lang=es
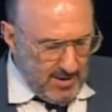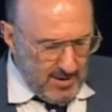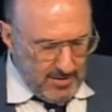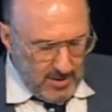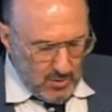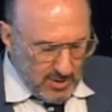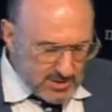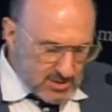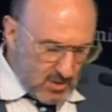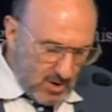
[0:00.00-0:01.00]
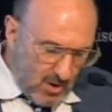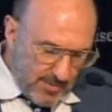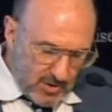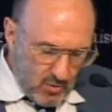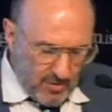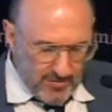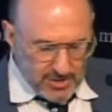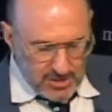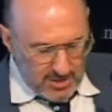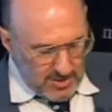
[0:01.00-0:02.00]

la Agencia de Protección Ambiental,